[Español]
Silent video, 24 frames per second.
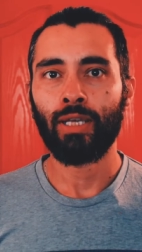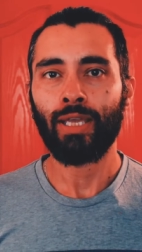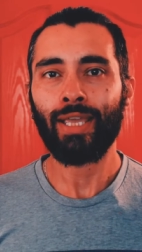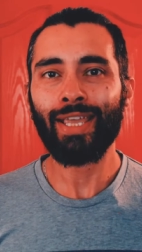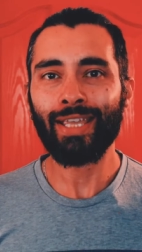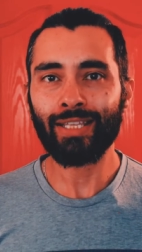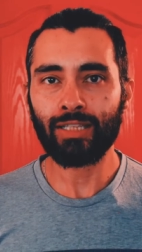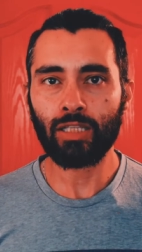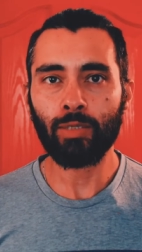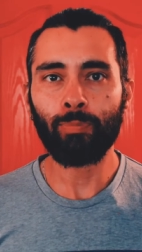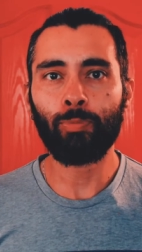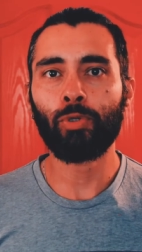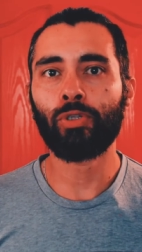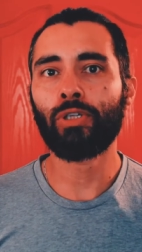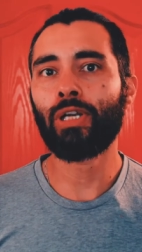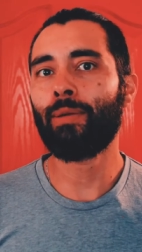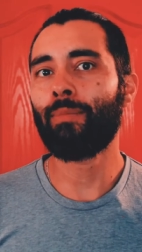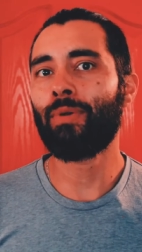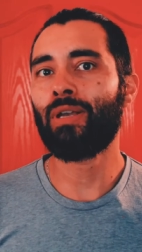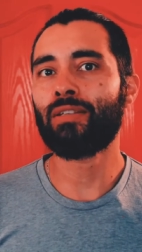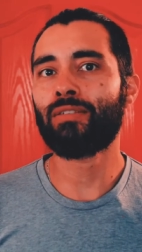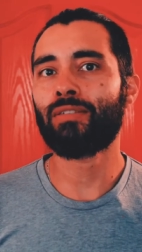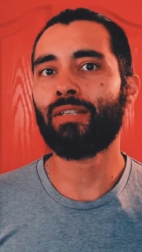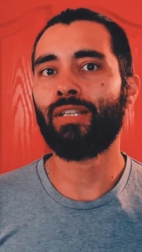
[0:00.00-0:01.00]
este
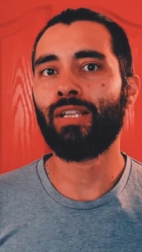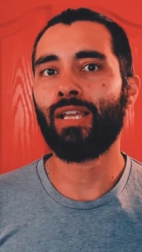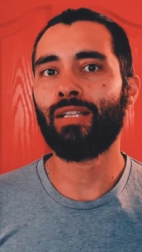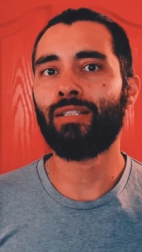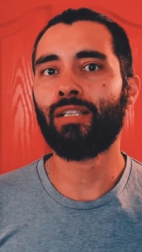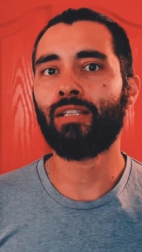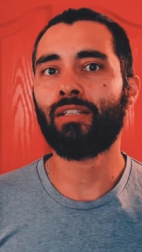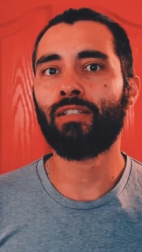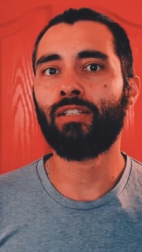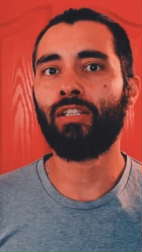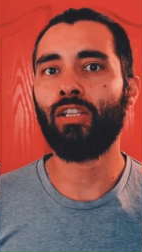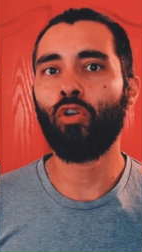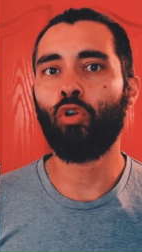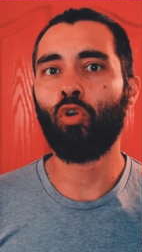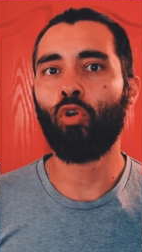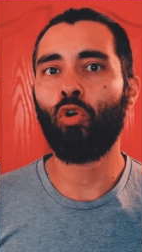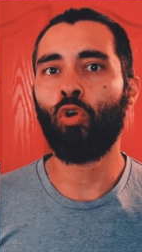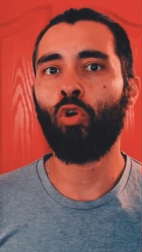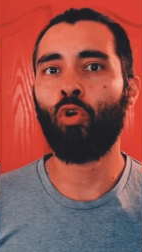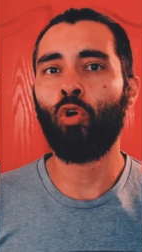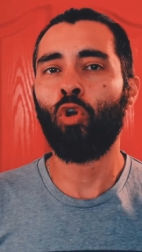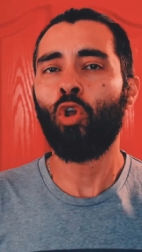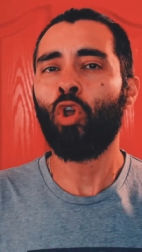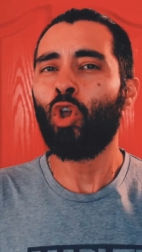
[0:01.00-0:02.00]
programa sería
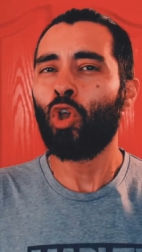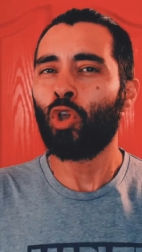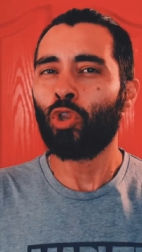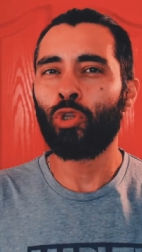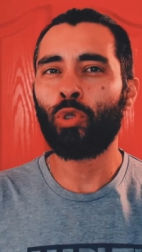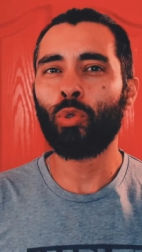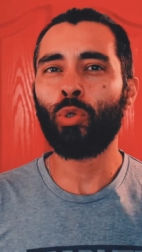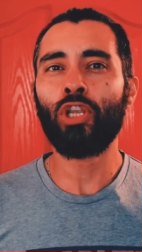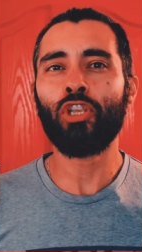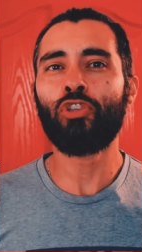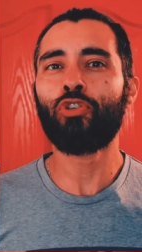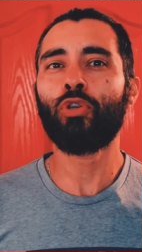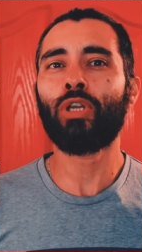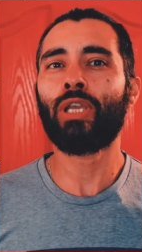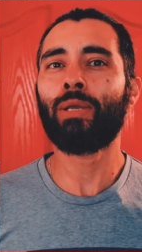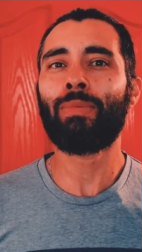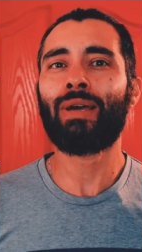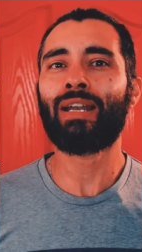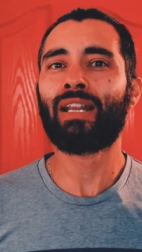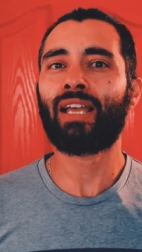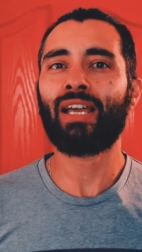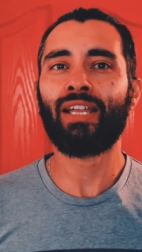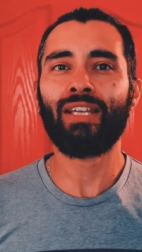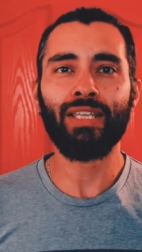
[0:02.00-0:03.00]
testigo de un hecho que
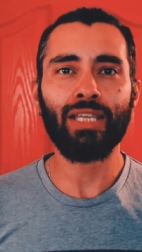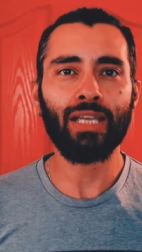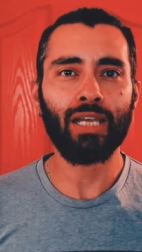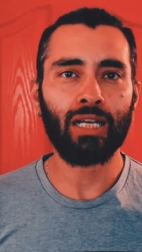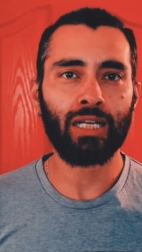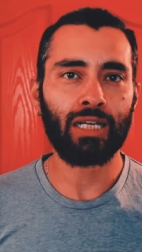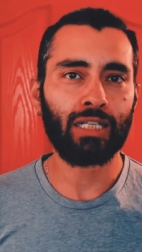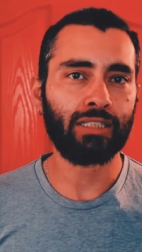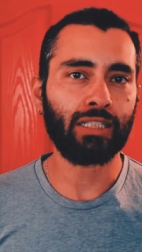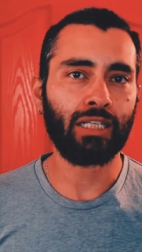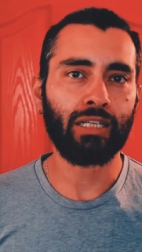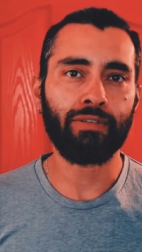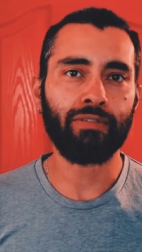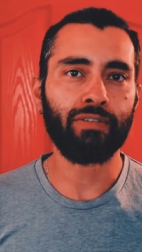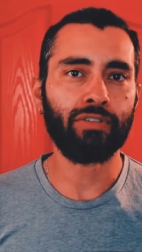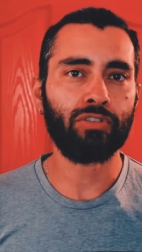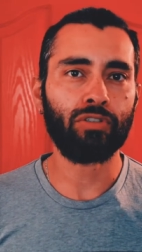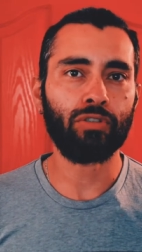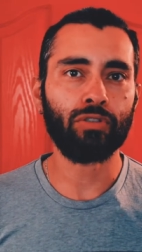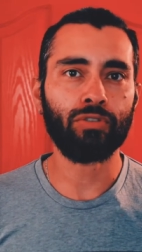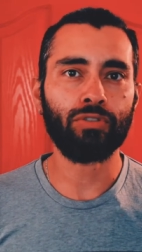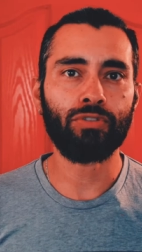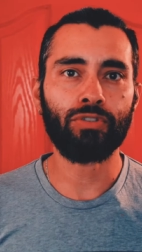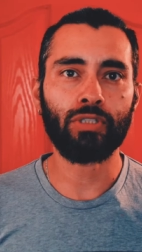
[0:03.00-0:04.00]
marcaría a la
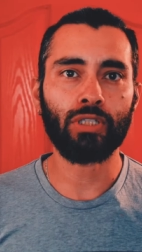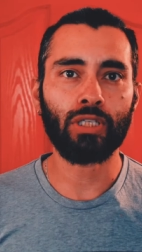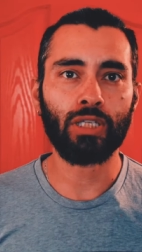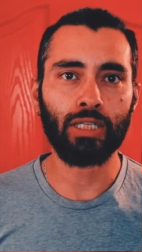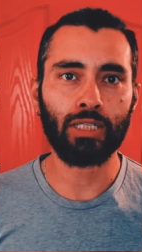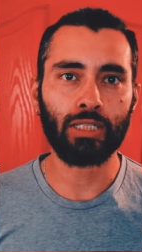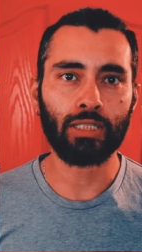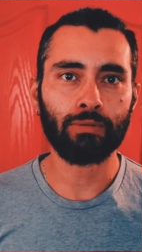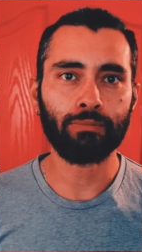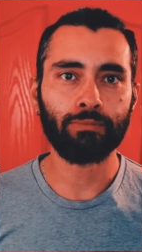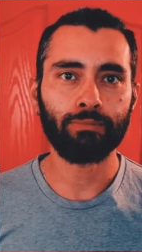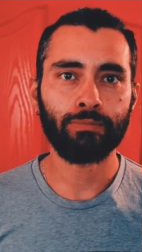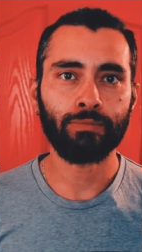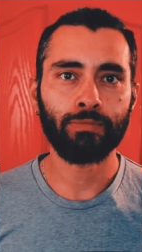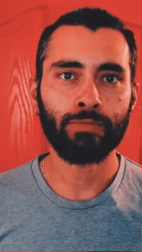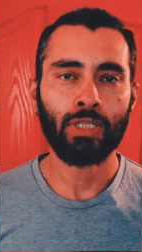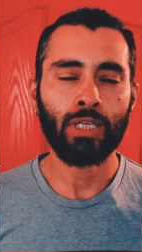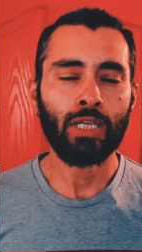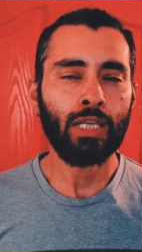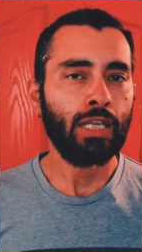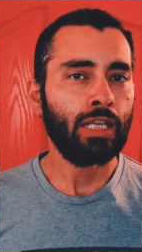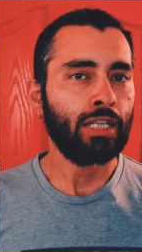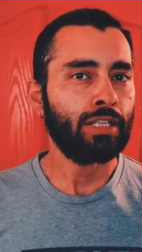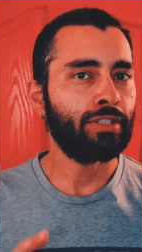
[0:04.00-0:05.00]
televisión chilena,
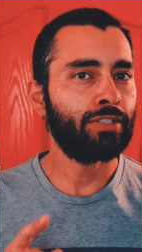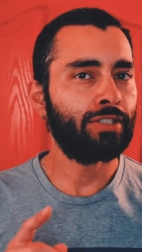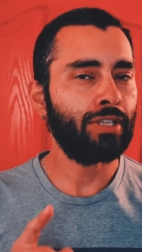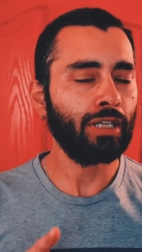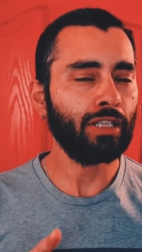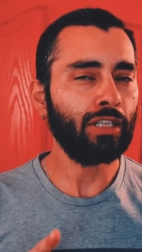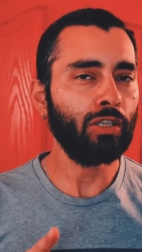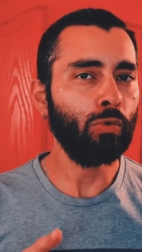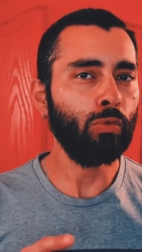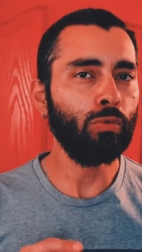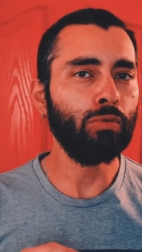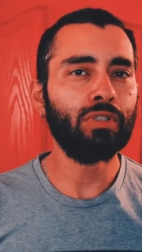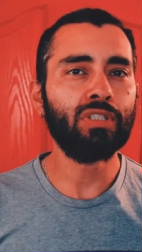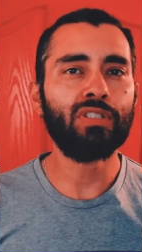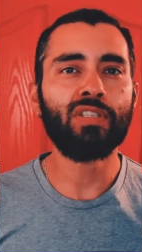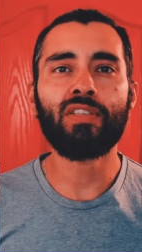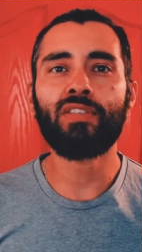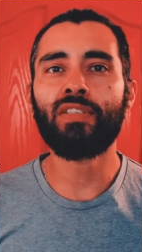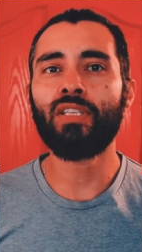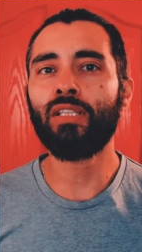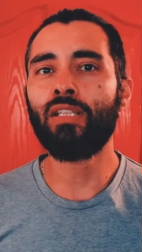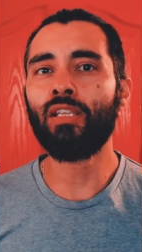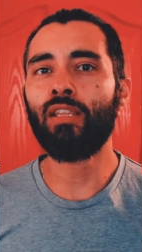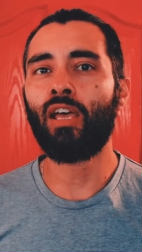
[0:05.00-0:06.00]
ya que un
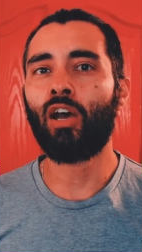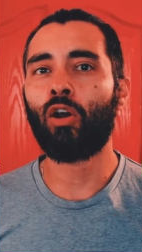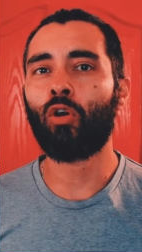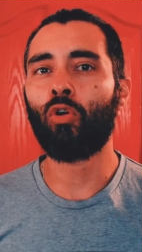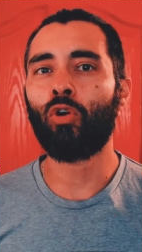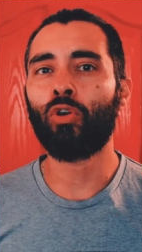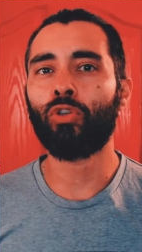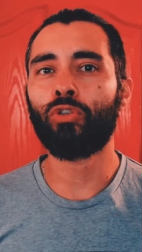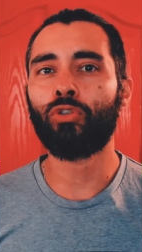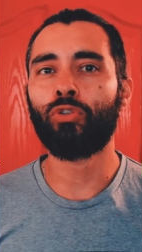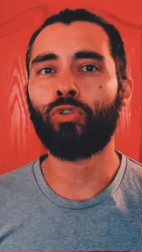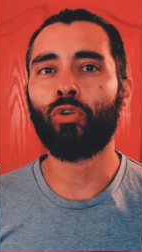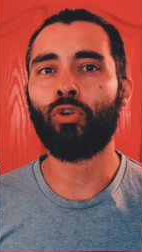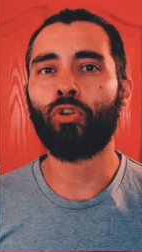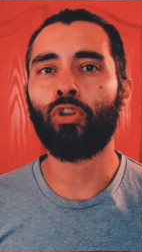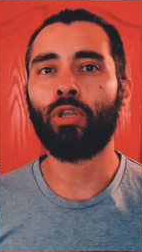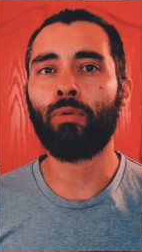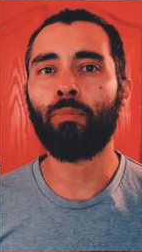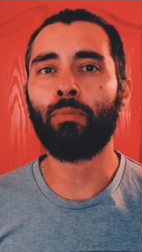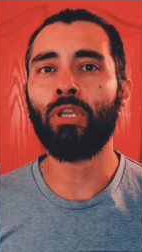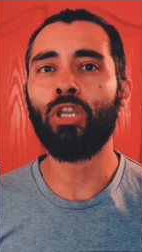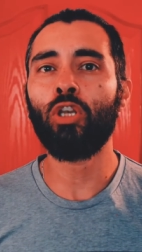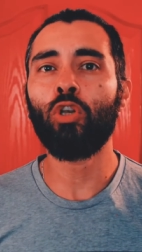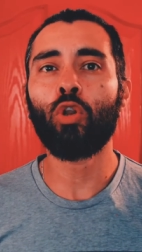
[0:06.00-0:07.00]
17 de agosto
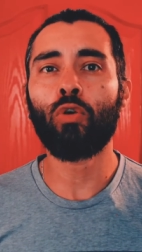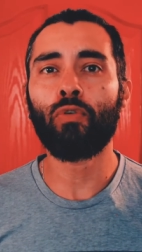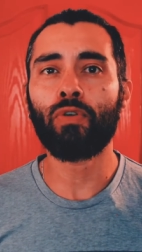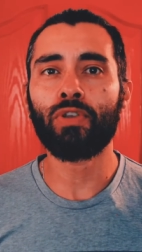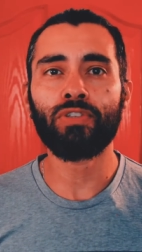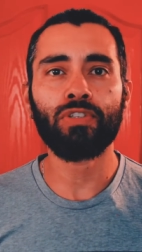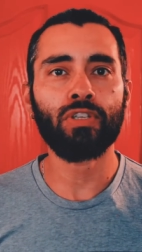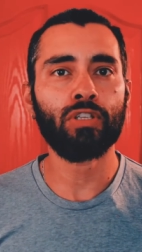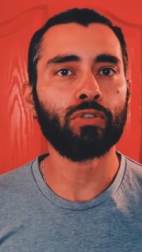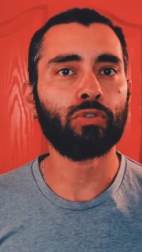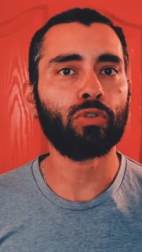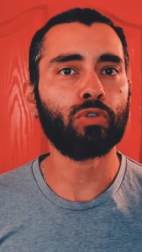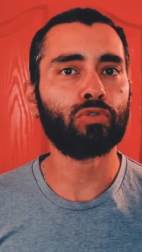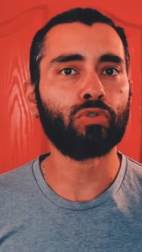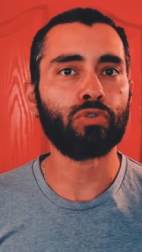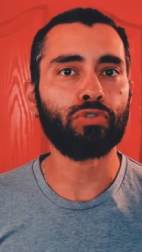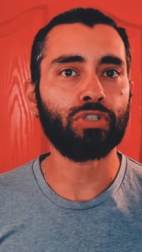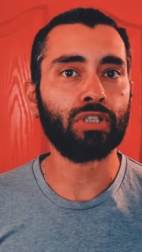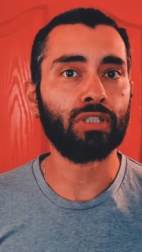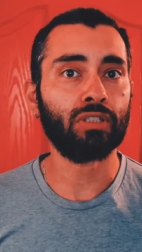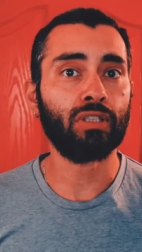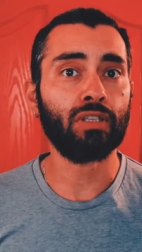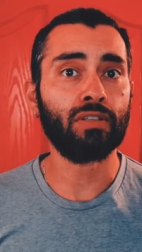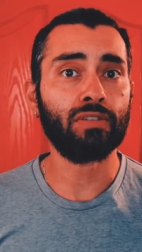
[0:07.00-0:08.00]
de
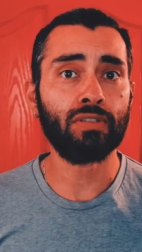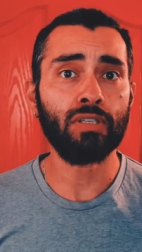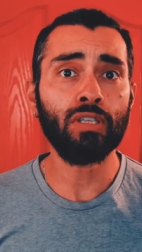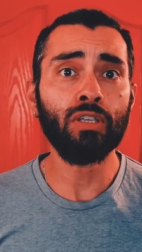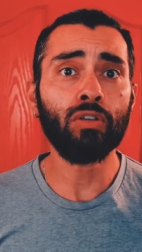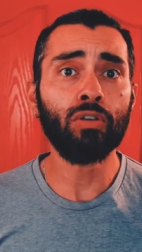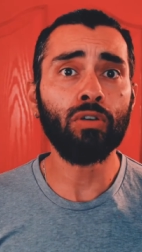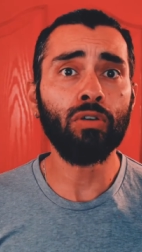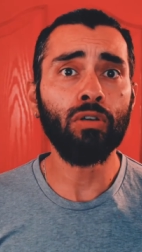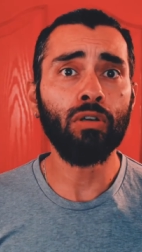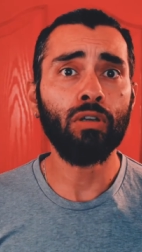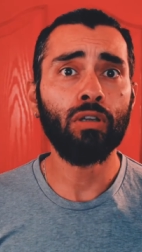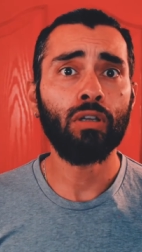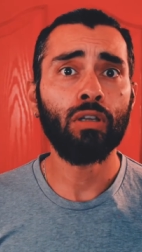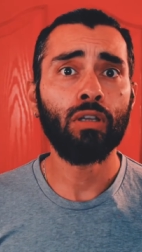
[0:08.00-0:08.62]
1985